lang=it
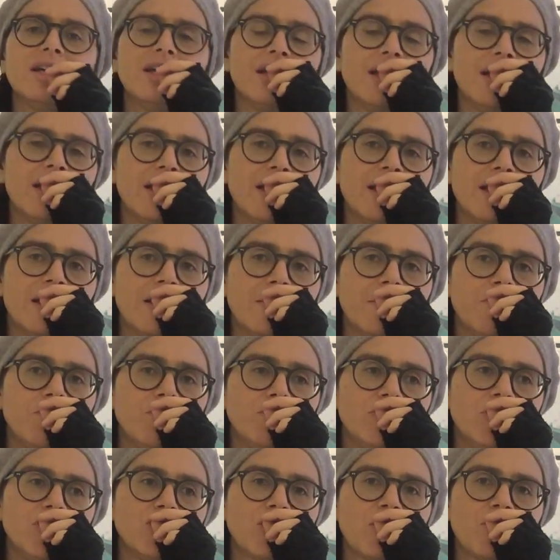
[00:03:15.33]

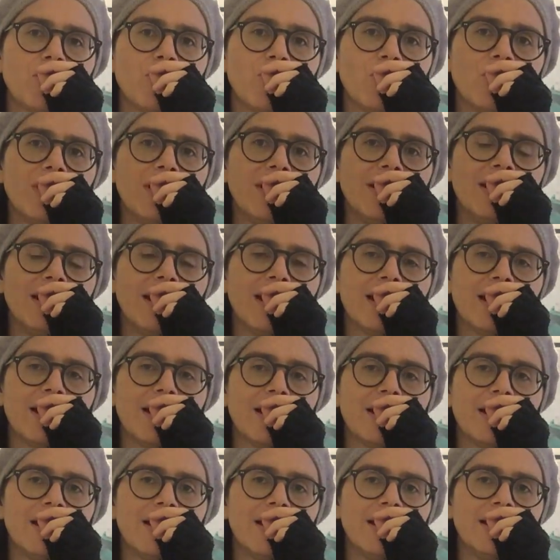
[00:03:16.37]
eh, diciamo,
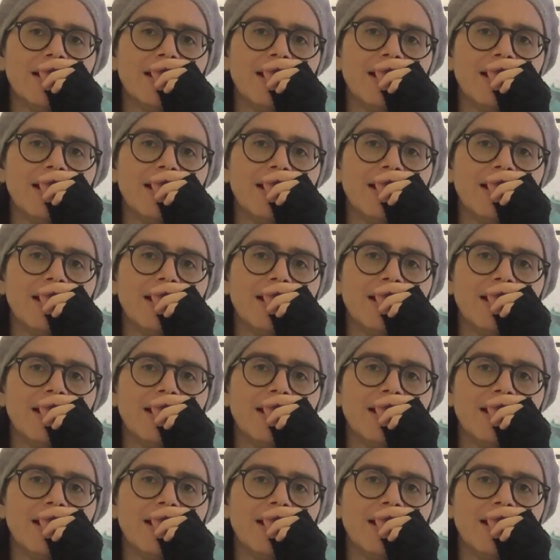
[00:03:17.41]
la,